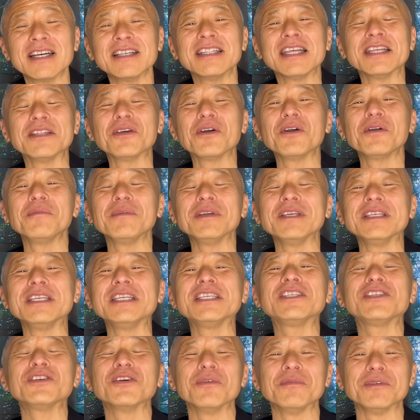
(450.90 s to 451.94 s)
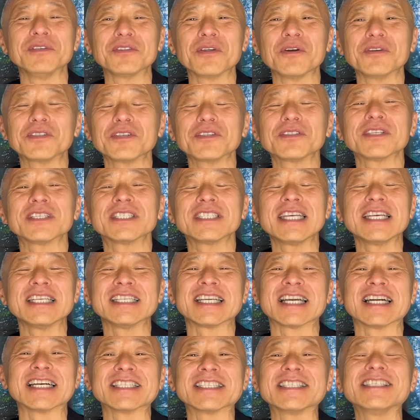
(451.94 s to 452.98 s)
で、土曜日、日曜日とちょっとステージ
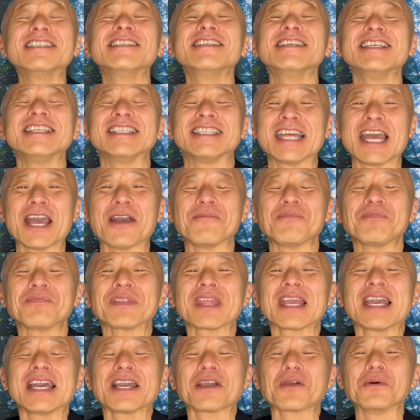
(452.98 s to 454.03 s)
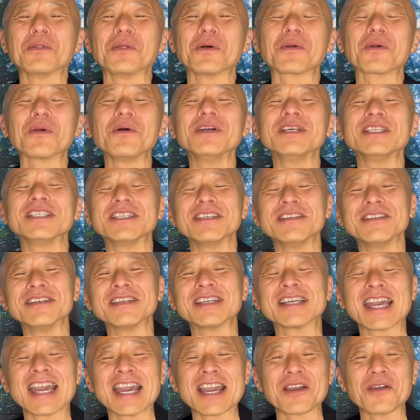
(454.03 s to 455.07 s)
が続いて、この恋する
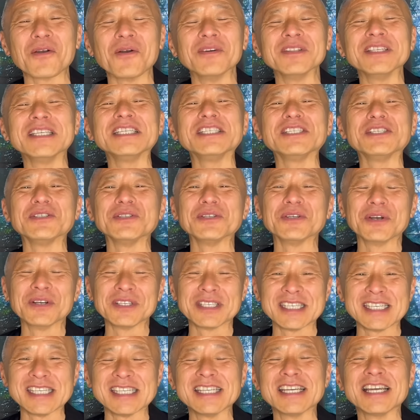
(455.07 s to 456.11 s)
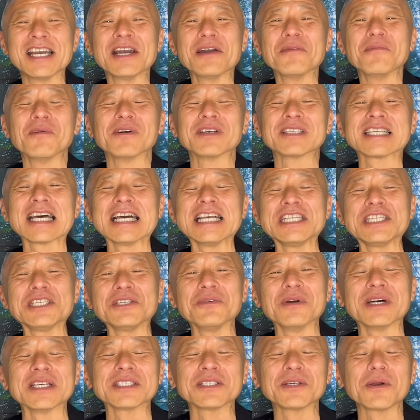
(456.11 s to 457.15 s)
警護にじゅうよじ、もう最終
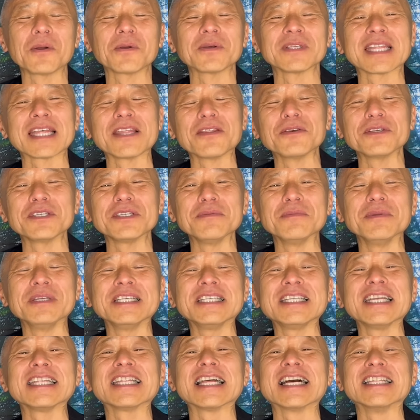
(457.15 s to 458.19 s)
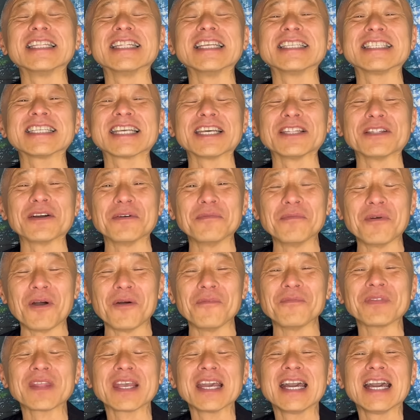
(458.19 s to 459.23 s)
はすごく楽しみにしてたんですけど
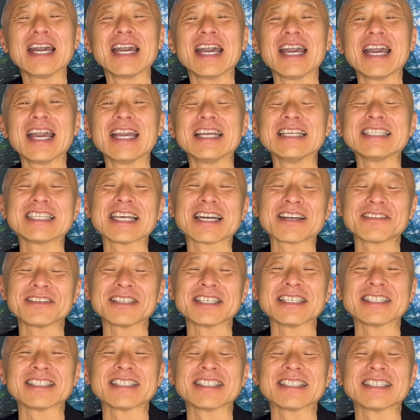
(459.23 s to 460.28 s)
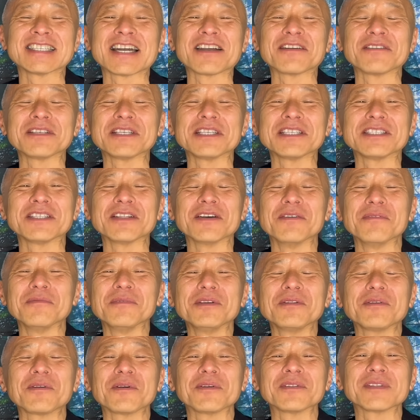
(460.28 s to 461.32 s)
も、えー、一昨日、昨日と見
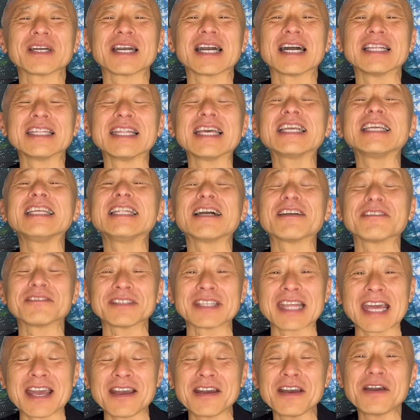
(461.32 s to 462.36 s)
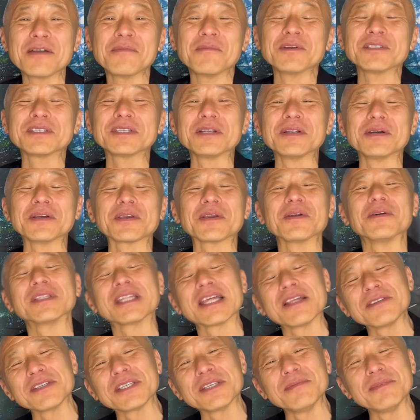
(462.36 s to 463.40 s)
ることができなくて、もちろん今日
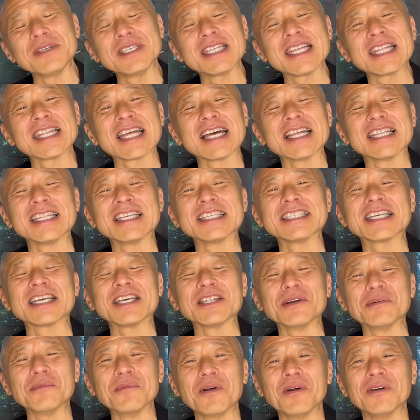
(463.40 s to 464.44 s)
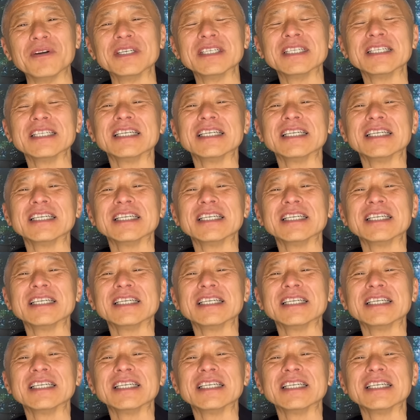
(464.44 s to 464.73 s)
楽しみにしてたんですけども、